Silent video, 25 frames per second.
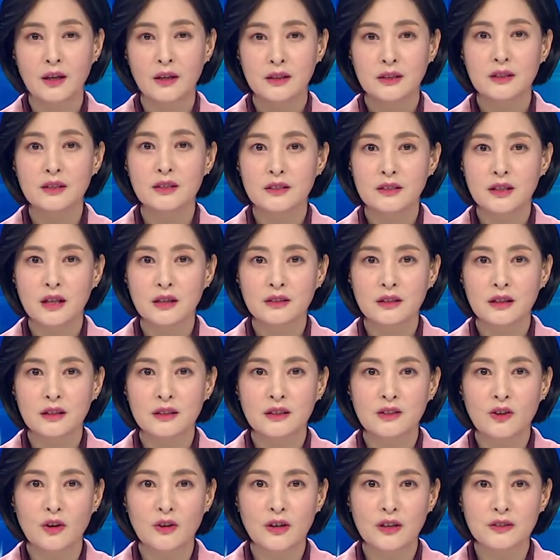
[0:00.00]
1차 때
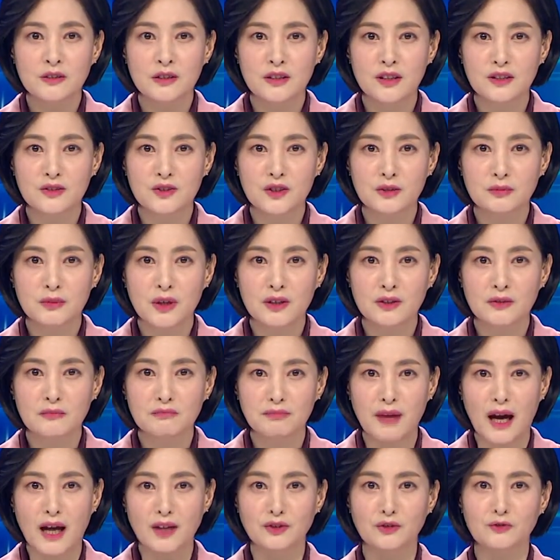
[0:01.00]
기억하시겠지만
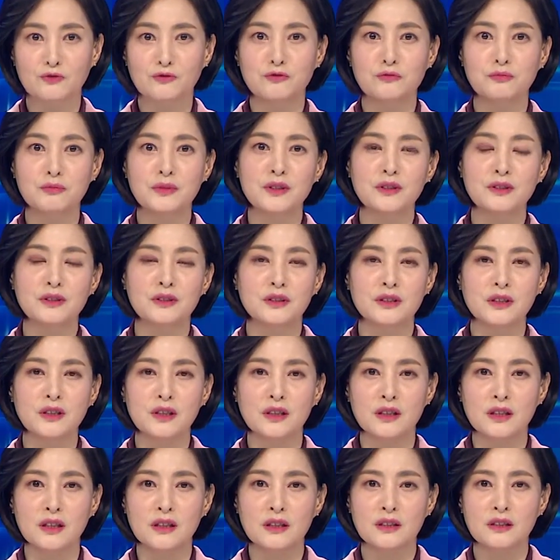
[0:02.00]
많은
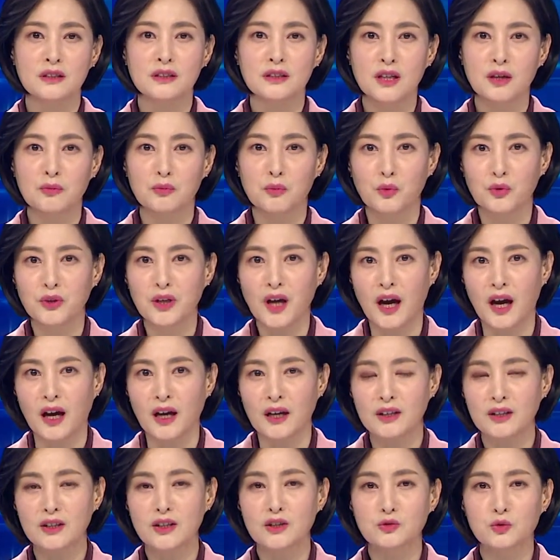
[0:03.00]
국민들이 이게 뭐냐,
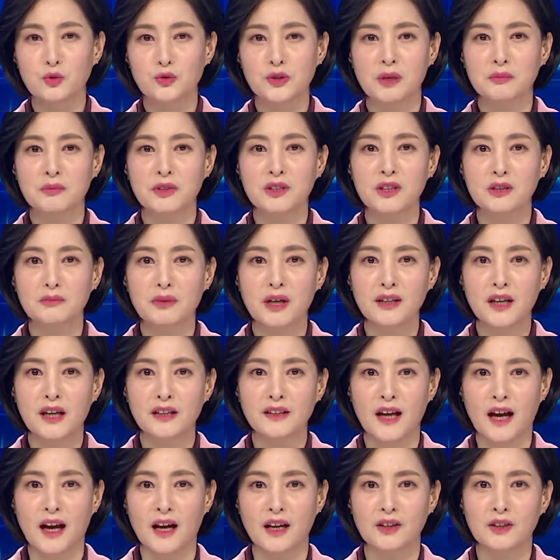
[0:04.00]
이 조사 믿을만
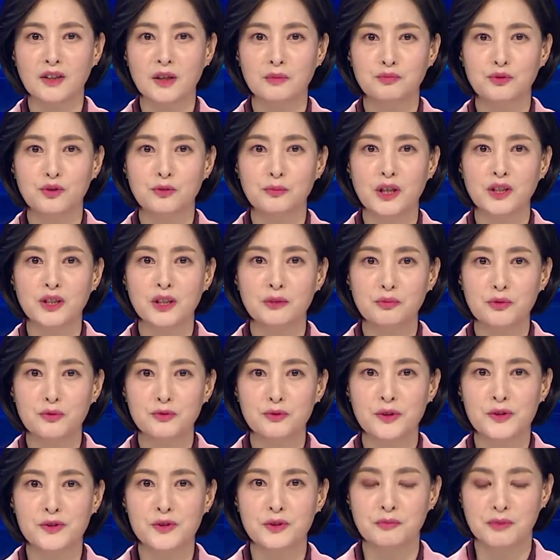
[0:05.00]
하냐 이렇게 불만을
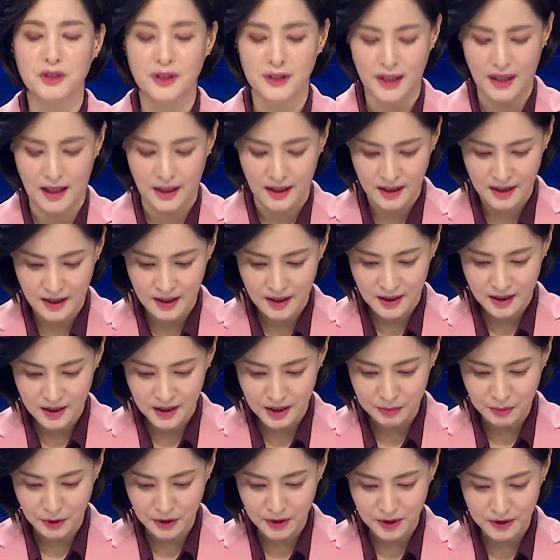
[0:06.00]
표시했습니다.
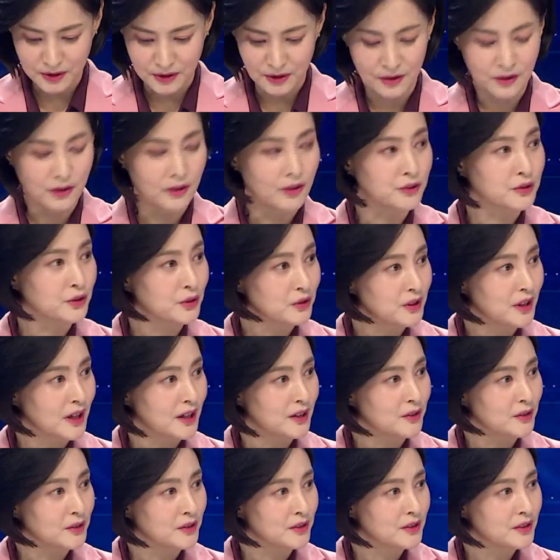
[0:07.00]
이번엔 어떨까요?